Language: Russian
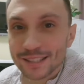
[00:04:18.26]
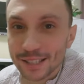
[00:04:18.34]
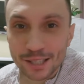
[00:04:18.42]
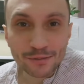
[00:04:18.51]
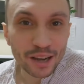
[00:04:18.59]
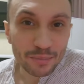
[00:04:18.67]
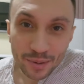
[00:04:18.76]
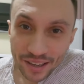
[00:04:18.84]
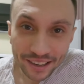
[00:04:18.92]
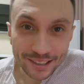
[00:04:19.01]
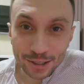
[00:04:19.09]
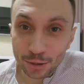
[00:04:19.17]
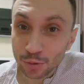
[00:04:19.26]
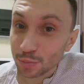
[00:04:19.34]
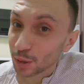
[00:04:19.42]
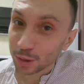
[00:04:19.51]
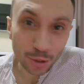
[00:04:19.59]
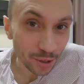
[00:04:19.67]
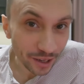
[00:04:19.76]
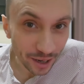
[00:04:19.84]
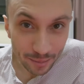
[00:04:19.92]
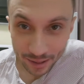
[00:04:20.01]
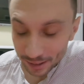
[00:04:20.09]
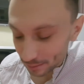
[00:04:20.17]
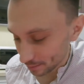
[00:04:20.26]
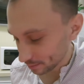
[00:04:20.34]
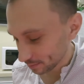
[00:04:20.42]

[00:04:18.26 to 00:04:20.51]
конца свадьбы я ходил и думал только об этом.